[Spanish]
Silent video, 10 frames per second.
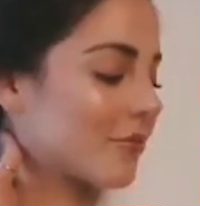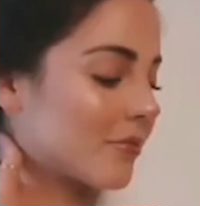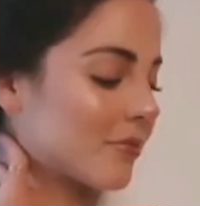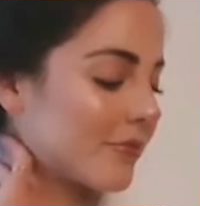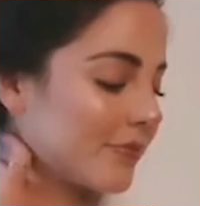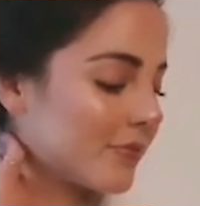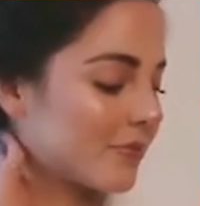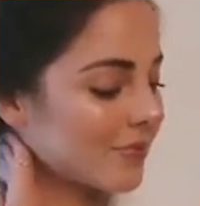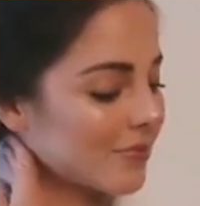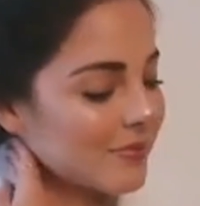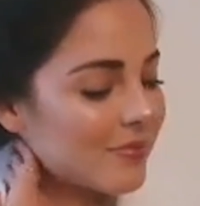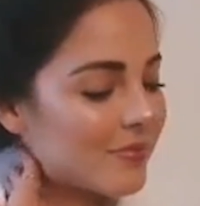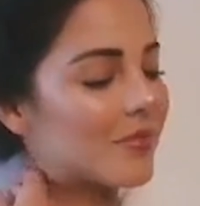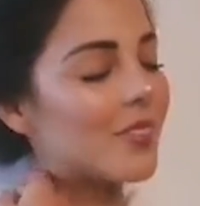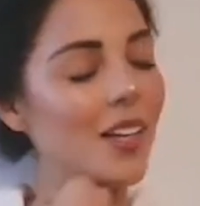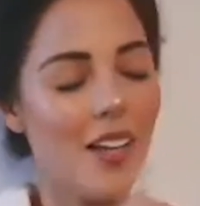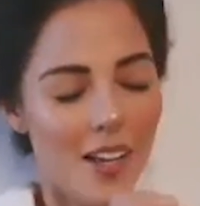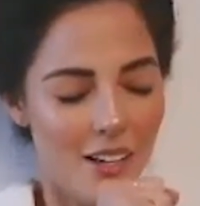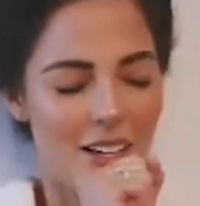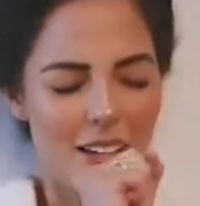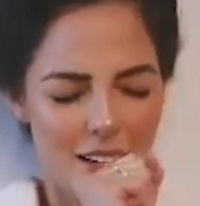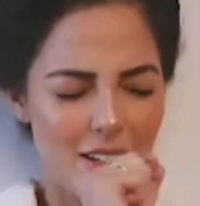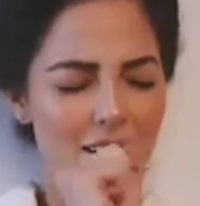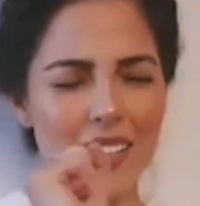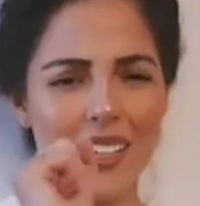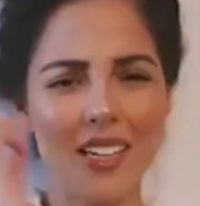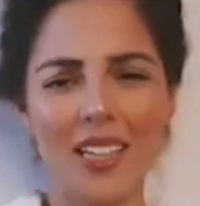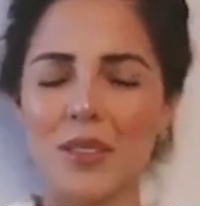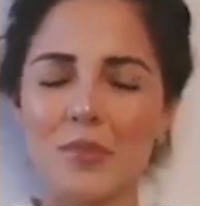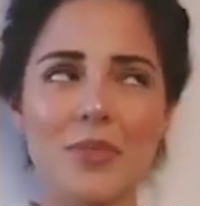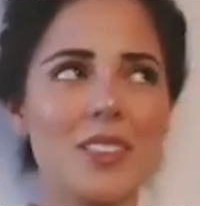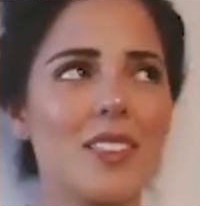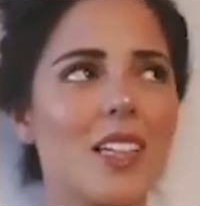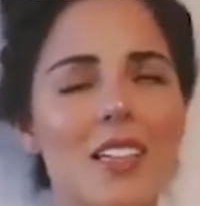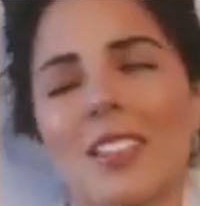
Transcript: serie en La Academia, pero no estaban